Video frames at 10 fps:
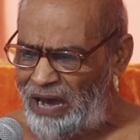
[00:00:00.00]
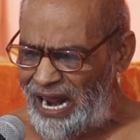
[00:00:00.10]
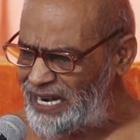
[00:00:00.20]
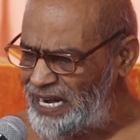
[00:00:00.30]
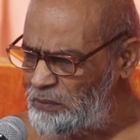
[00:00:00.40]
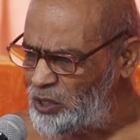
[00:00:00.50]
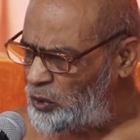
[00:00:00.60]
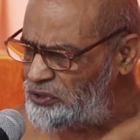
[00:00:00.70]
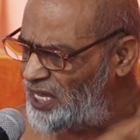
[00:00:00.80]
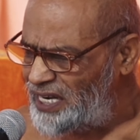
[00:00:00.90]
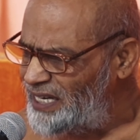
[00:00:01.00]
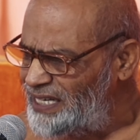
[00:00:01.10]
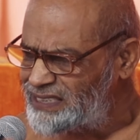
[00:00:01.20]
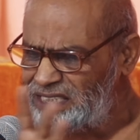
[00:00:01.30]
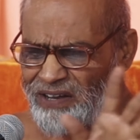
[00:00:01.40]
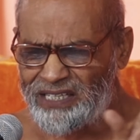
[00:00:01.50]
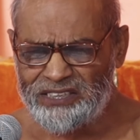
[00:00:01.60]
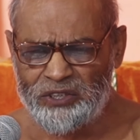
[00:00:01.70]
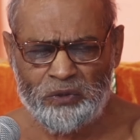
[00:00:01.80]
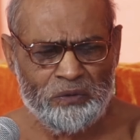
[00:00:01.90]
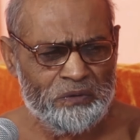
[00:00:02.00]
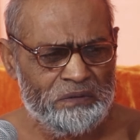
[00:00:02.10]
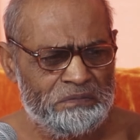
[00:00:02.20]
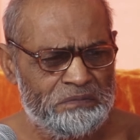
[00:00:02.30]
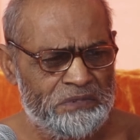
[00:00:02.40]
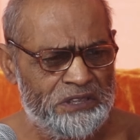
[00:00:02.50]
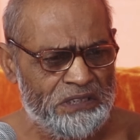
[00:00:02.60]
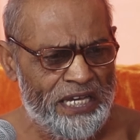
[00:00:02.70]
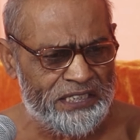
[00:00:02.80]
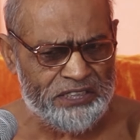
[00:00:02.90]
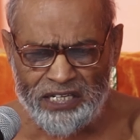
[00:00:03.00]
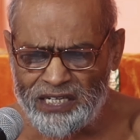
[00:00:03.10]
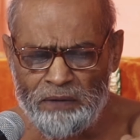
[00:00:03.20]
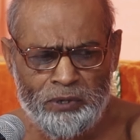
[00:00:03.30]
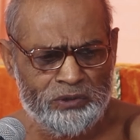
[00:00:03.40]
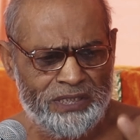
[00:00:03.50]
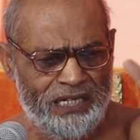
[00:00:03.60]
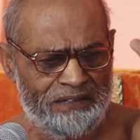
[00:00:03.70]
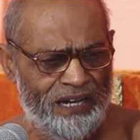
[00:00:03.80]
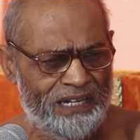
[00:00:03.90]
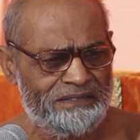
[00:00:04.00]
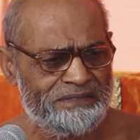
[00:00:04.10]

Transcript: मारने में कोई देर नहीं लगती वहां किसी को एक क्षण का भरोसा नहीं वहां